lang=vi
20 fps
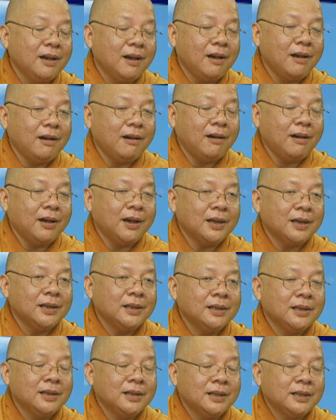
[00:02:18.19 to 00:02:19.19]
à,
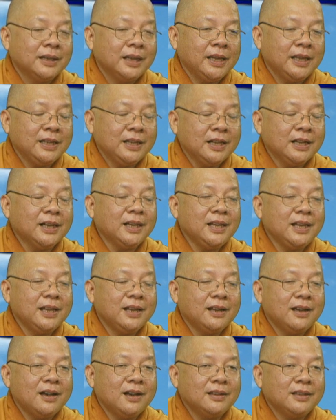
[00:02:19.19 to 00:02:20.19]
thì những cái
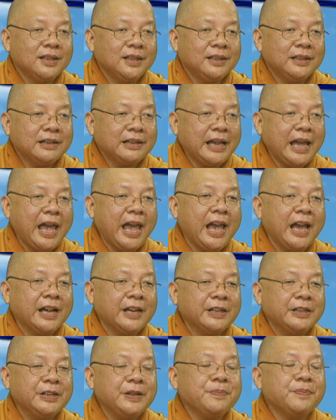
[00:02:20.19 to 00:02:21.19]
gì đó thì nó
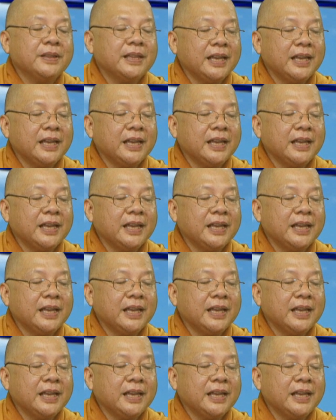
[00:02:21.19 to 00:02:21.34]
càng giúp